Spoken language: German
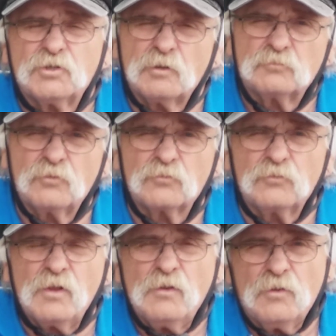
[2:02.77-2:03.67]
Ich habe noch
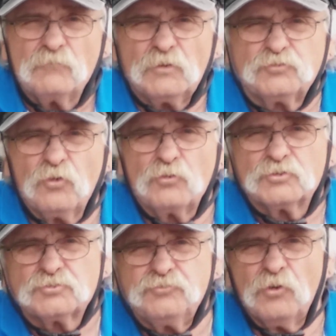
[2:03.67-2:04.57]
was, bei
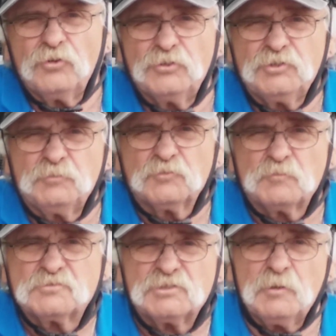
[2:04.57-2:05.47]
Törles Knöll liegt mir so ein
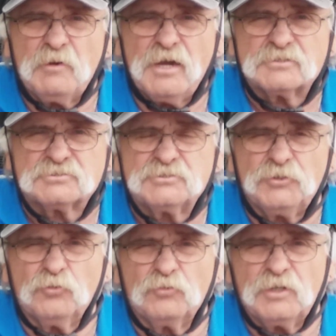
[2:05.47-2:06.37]
bisschen am Herzen der
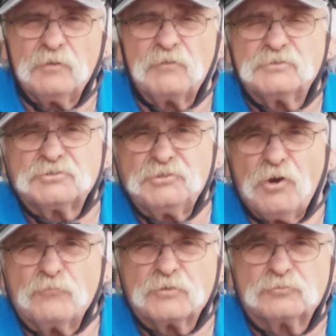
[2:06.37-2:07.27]
Junge. Der weiß
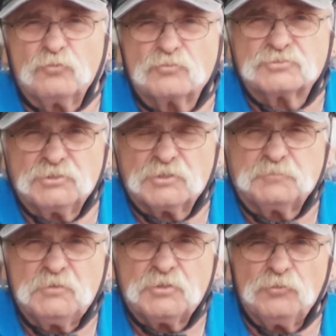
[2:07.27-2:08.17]
genau, wo das Tor steht. Das
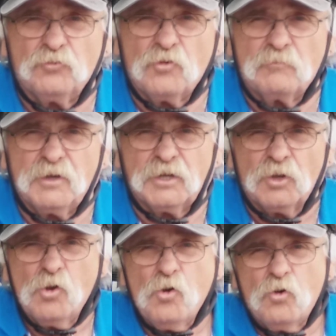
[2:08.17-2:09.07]
spielt ja Nürnberg.
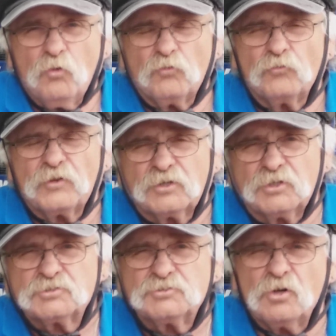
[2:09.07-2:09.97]
Und unser
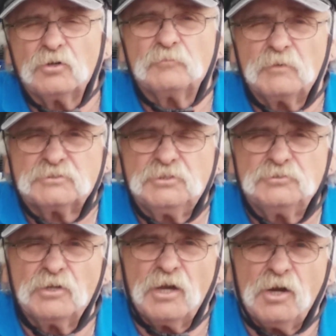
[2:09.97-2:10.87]
Christian, Martin
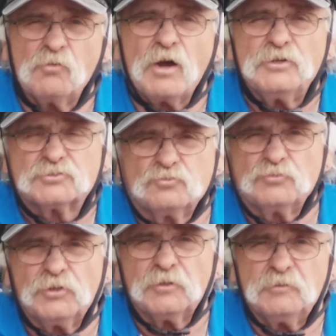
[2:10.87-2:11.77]
ja auch. Alles
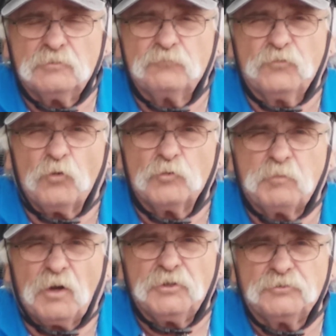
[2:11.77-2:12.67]
Gute für euch
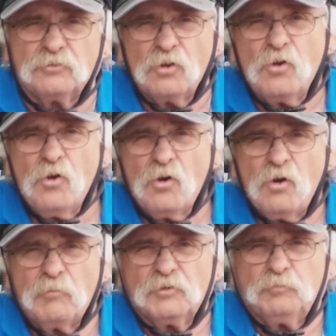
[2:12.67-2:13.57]
beiden.
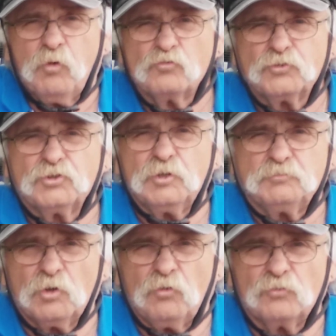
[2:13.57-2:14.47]
Aber die Punkte gebt
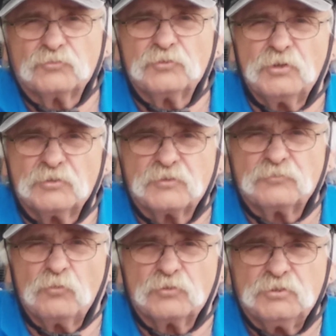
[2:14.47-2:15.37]
ihr uns und dann ist das
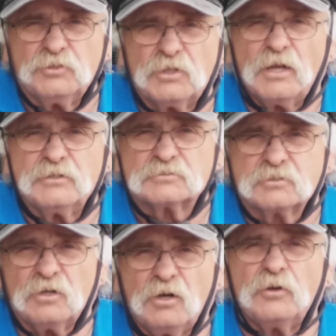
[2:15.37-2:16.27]
okay. Alles
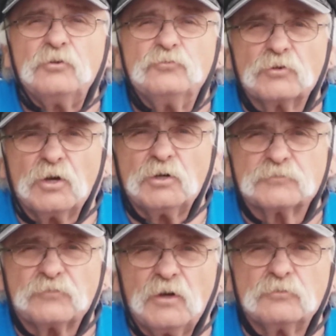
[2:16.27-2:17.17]
klar. Nur der
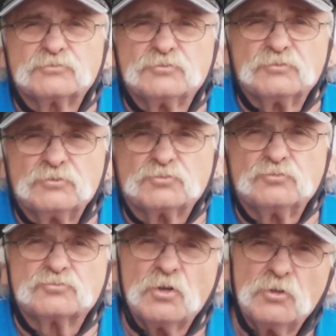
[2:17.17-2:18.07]
HSV. Tschüssi,
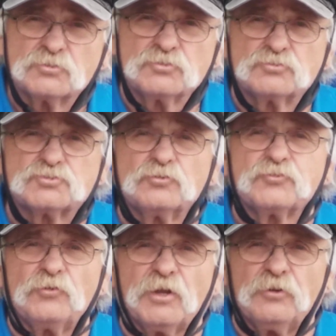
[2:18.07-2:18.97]
tschüss. Tschüss, schönen
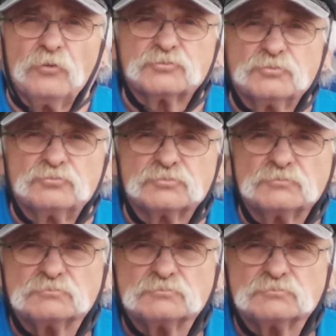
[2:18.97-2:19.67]
Sonntag noch. Tschüss.